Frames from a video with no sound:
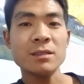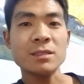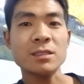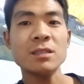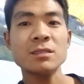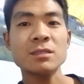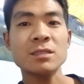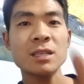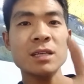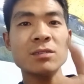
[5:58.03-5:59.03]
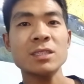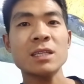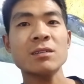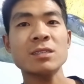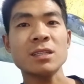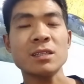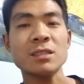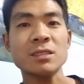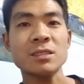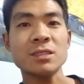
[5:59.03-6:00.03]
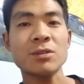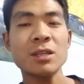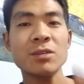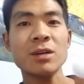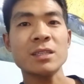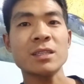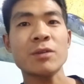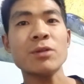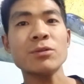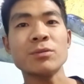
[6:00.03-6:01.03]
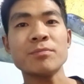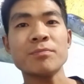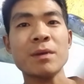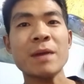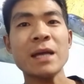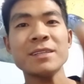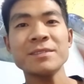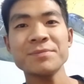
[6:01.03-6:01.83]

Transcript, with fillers: 行，今天就先到这里，喜欢的话点关注，拜拜。